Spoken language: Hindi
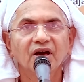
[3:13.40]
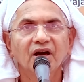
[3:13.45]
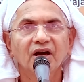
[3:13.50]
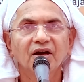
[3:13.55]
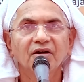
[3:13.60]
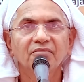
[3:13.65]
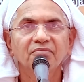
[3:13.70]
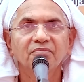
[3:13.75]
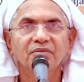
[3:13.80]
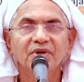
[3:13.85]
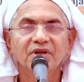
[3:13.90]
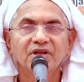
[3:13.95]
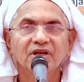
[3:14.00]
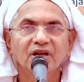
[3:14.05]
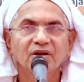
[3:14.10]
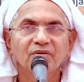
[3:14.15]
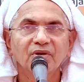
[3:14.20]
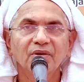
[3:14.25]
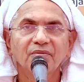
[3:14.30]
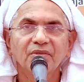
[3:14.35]
आप
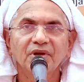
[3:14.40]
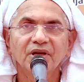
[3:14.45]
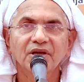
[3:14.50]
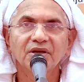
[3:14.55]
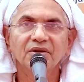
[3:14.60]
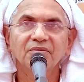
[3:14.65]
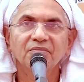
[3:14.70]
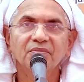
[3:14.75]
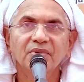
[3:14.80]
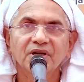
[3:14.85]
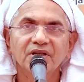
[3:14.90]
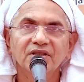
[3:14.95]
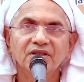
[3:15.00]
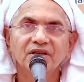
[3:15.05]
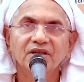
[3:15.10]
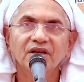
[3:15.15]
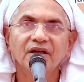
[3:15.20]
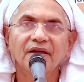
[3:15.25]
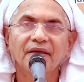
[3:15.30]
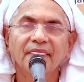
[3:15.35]
परिक्रमा में
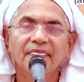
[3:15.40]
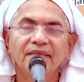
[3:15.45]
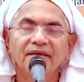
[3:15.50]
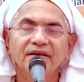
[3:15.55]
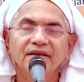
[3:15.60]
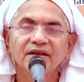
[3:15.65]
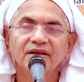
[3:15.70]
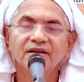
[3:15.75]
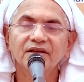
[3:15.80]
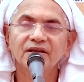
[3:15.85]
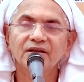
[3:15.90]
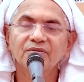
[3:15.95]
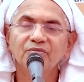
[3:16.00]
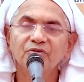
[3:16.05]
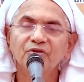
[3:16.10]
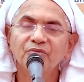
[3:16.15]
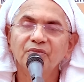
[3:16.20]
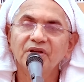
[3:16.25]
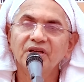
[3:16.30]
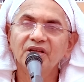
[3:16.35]
पढ़ते हैं एक एक
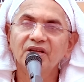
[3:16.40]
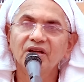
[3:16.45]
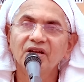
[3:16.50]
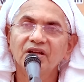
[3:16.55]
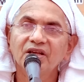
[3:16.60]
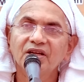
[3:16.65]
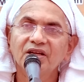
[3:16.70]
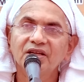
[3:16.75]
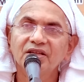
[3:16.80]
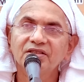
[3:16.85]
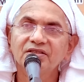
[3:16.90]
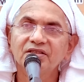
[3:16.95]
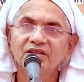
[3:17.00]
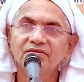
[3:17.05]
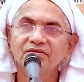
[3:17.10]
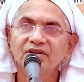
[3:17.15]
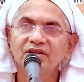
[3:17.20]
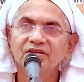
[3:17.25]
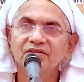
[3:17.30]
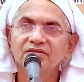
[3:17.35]
मोमिन के अलेखे
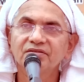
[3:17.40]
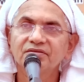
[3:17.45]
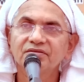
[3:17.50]
सेवक